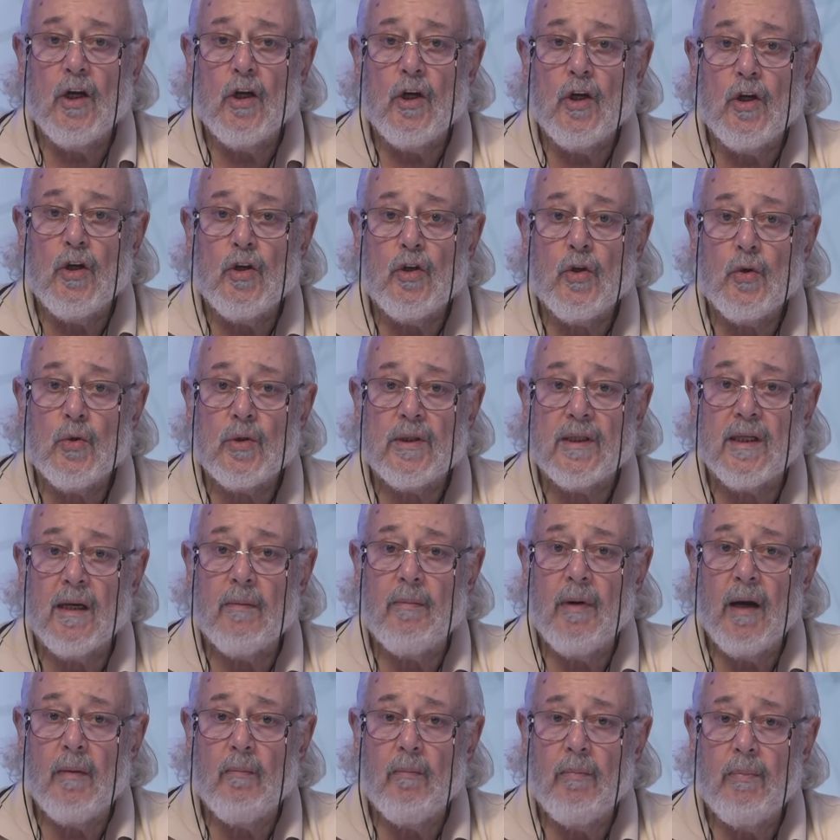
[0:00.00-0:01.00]
شو
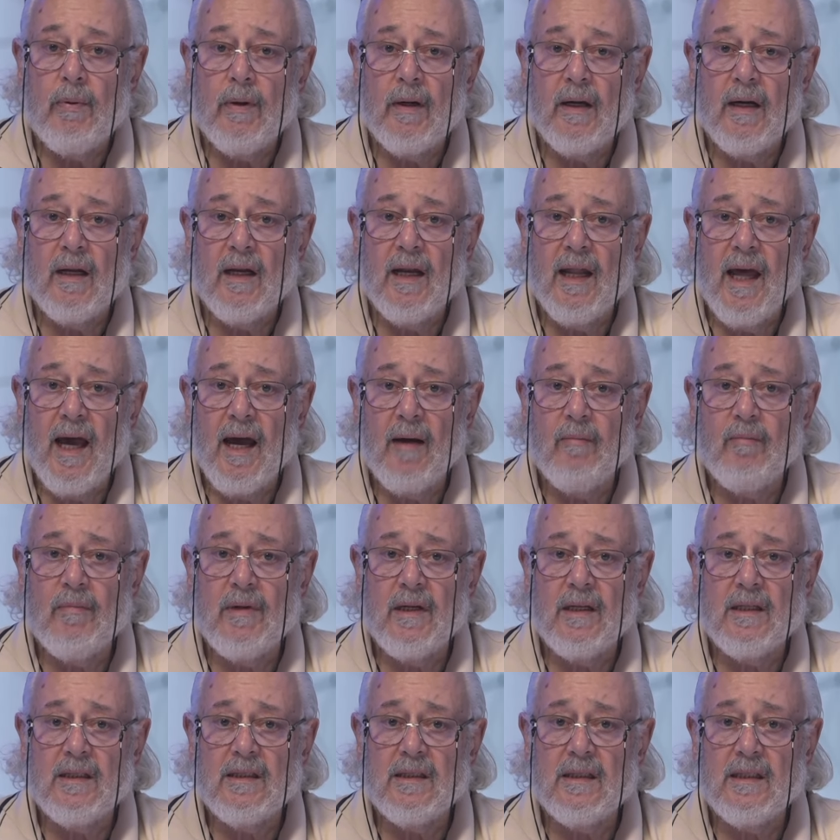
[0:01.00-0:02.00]
سبب
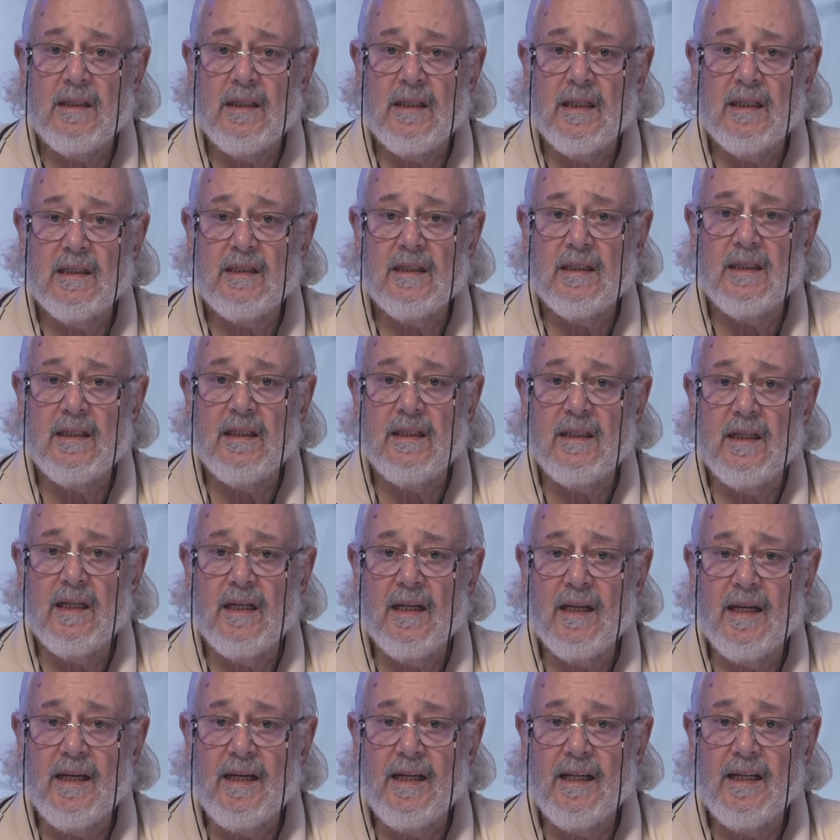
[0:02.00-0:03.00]
الحملة السياسية
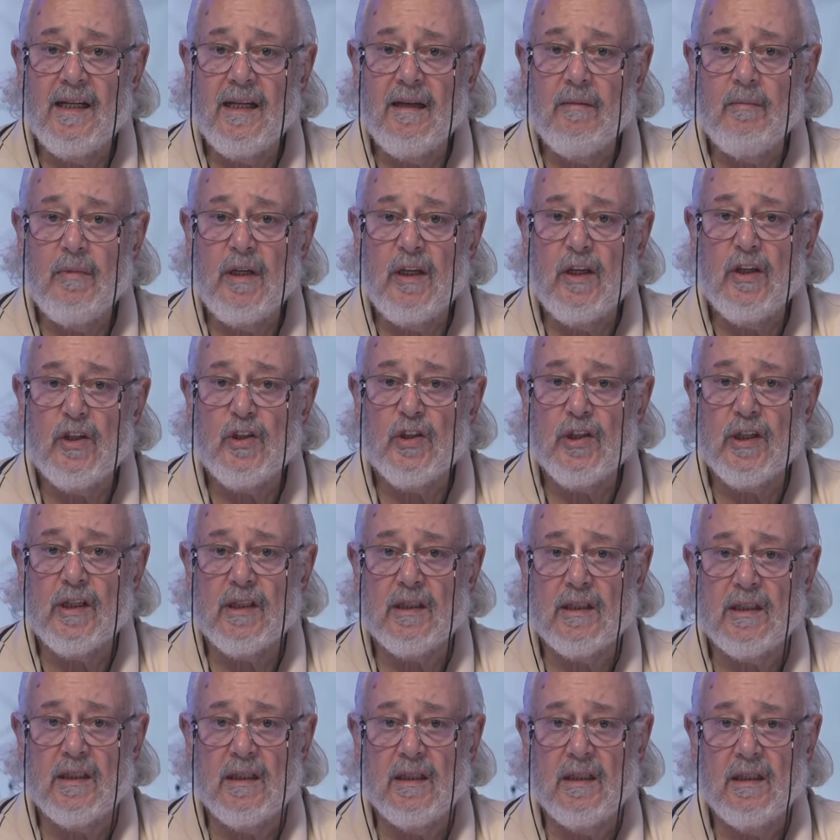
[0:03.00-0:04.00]
الإعلامية
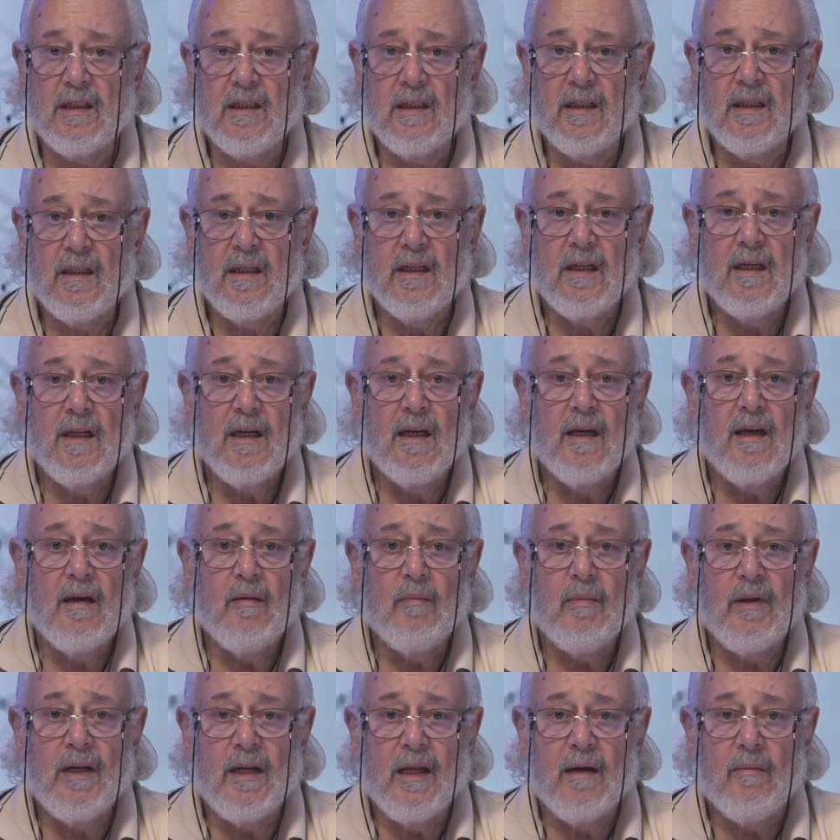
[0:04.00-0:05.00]
الشرسة
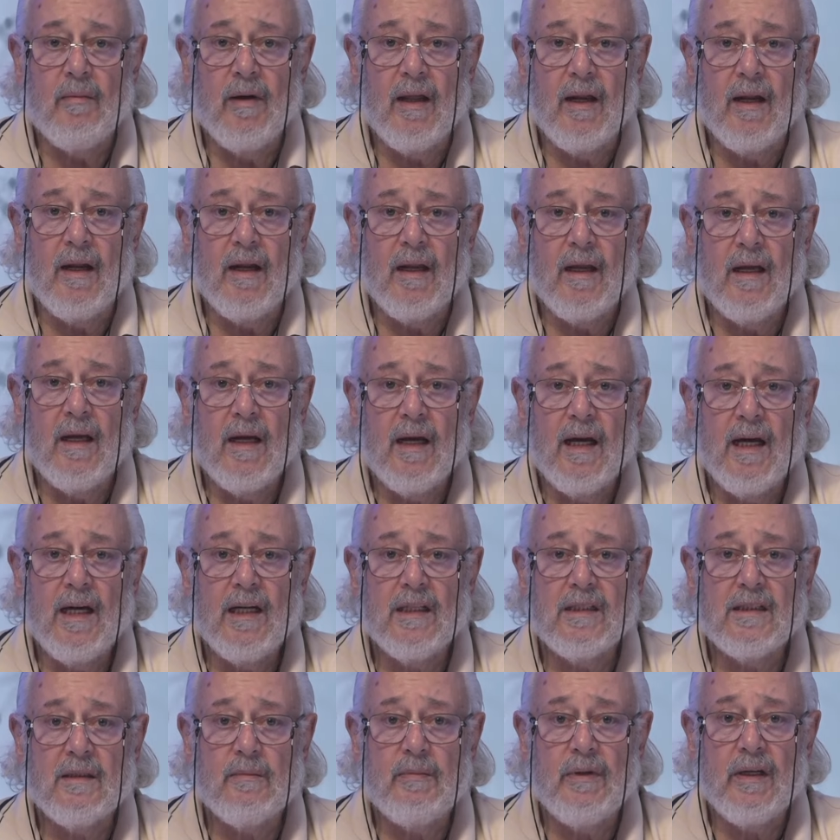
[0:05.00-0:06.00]
من قبل
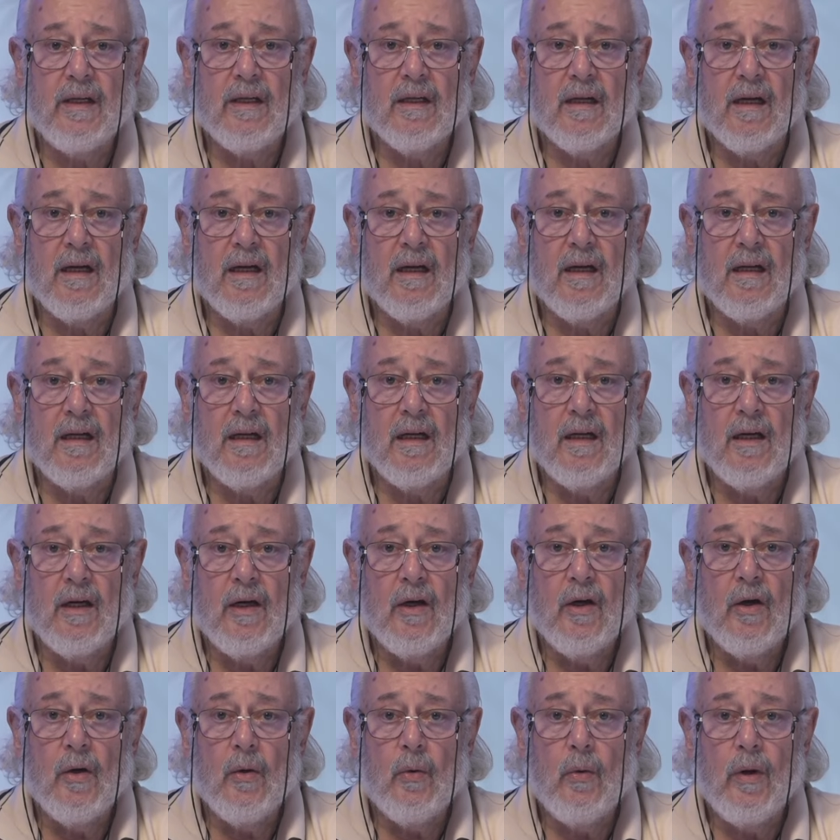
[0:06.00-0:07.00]
حزب إيران
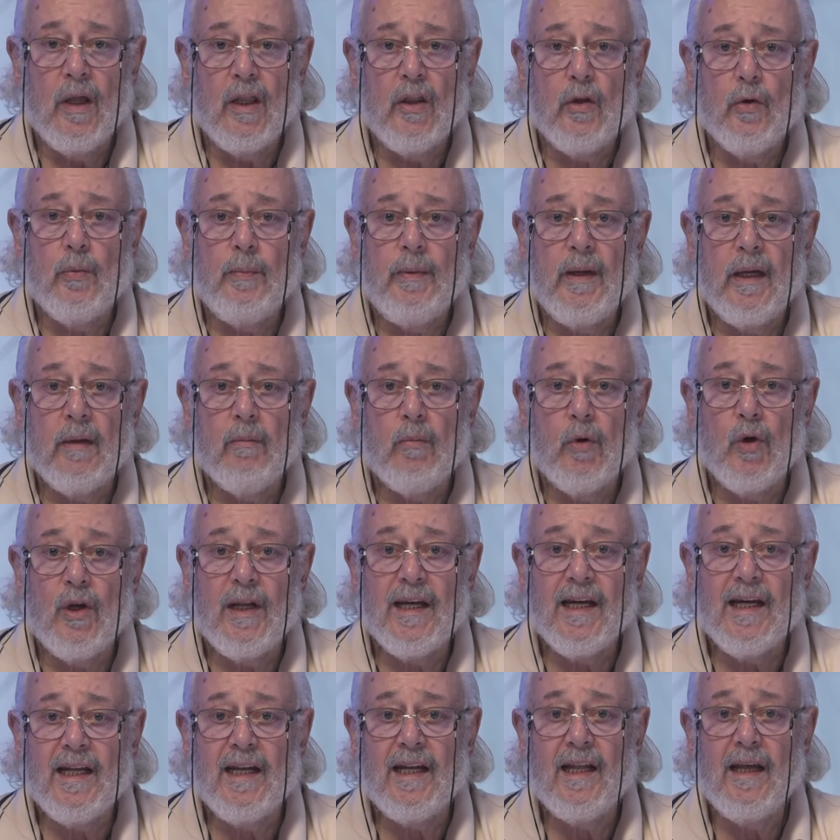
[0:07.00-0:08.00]
وذبابه
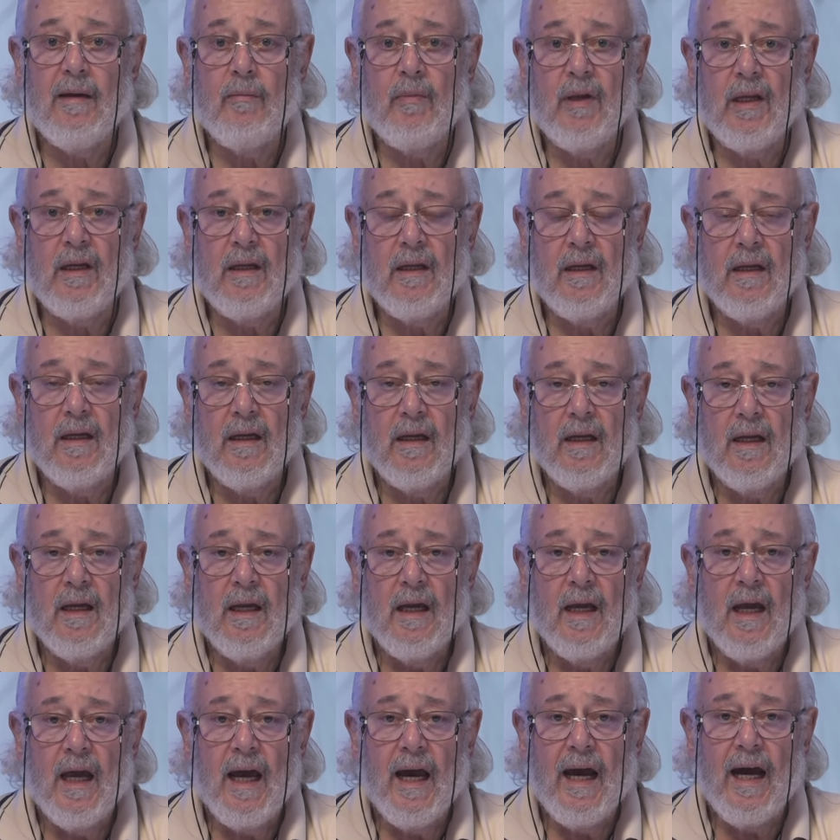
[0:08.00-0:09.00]
الإعلامي
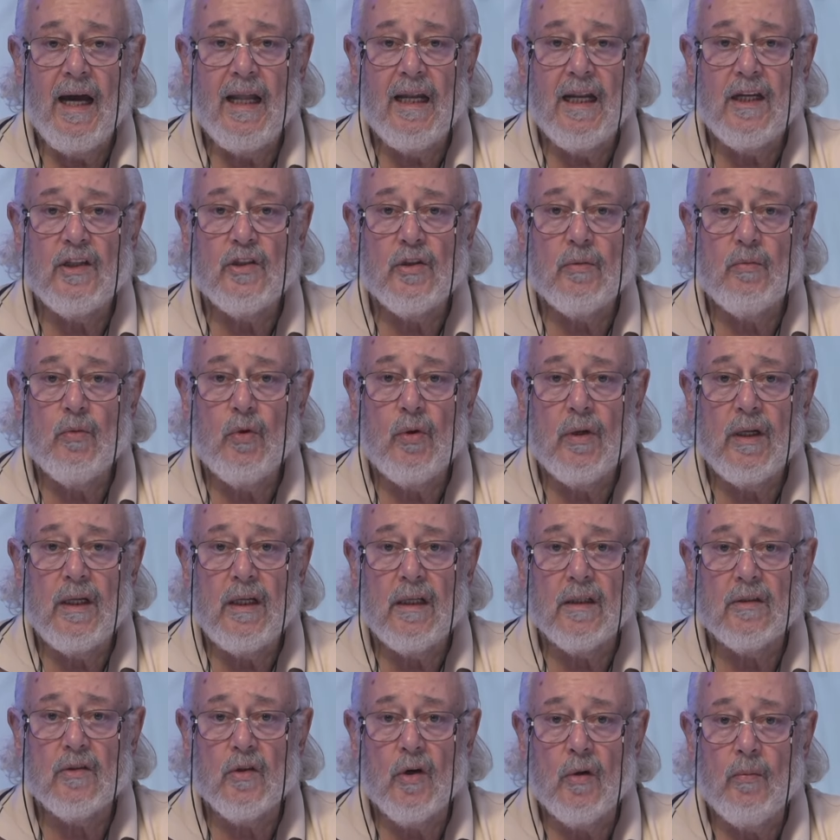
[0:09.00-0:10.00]
على
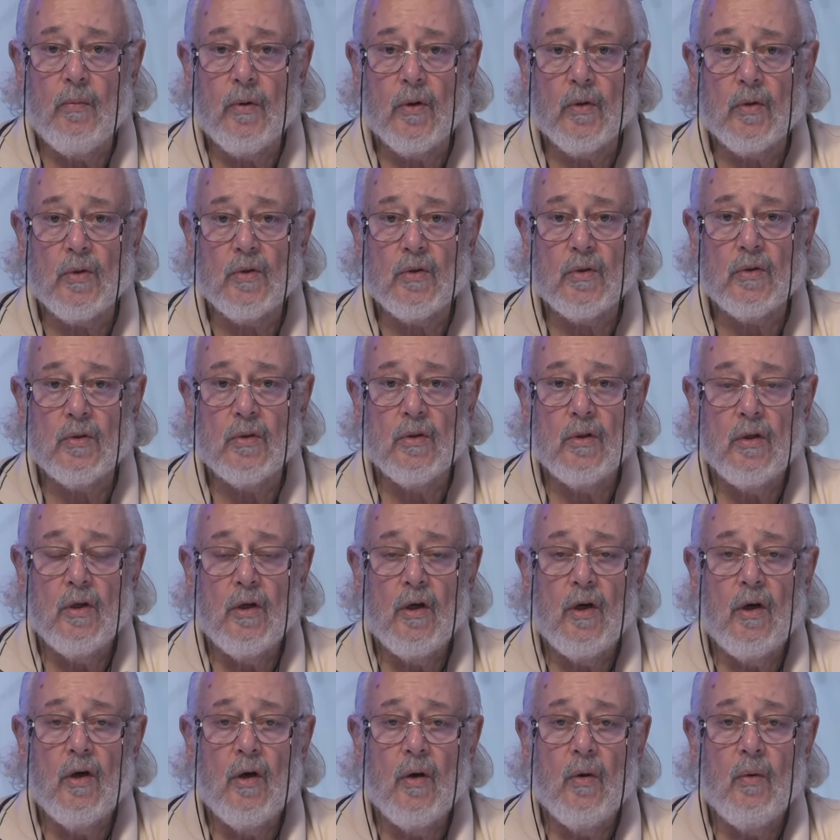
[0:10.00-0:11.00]
جمهورية قبرص
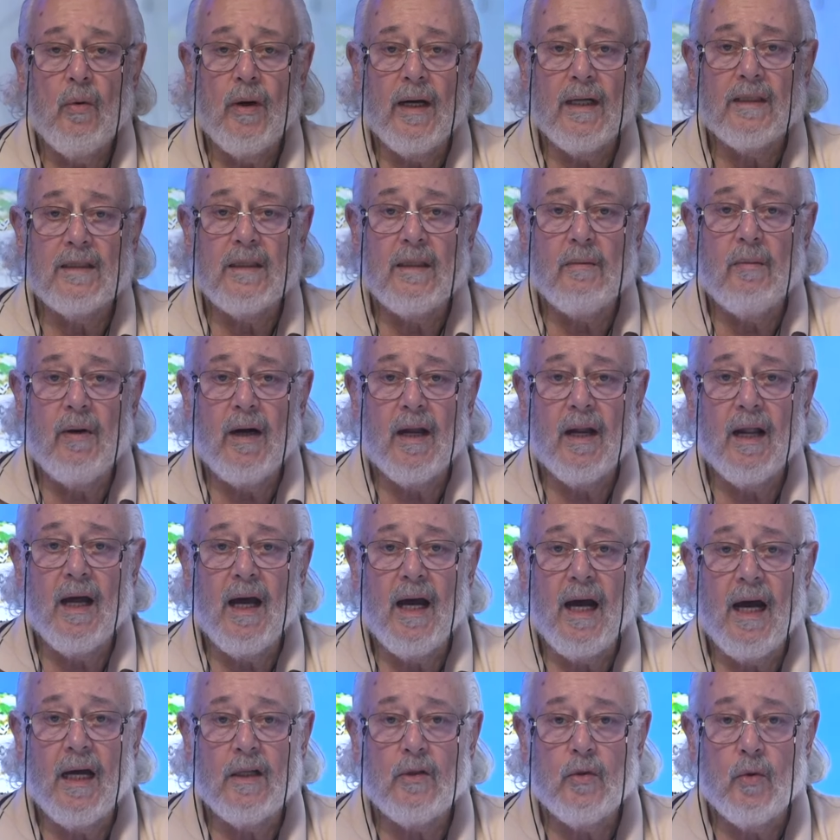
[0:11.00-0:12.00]
واعتبارها
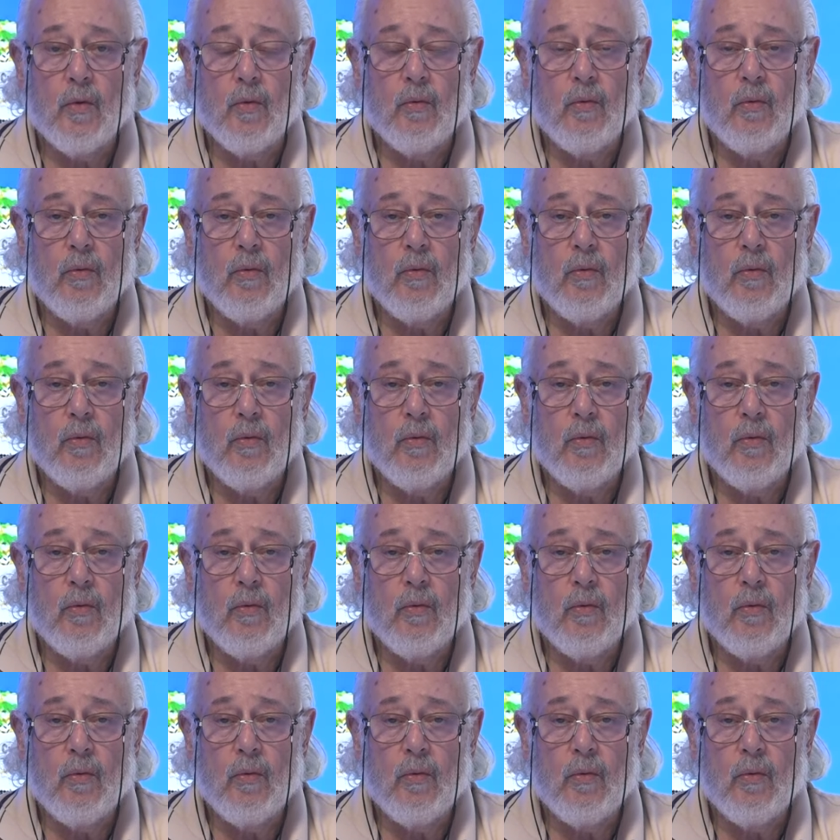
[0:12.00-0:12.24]
عدو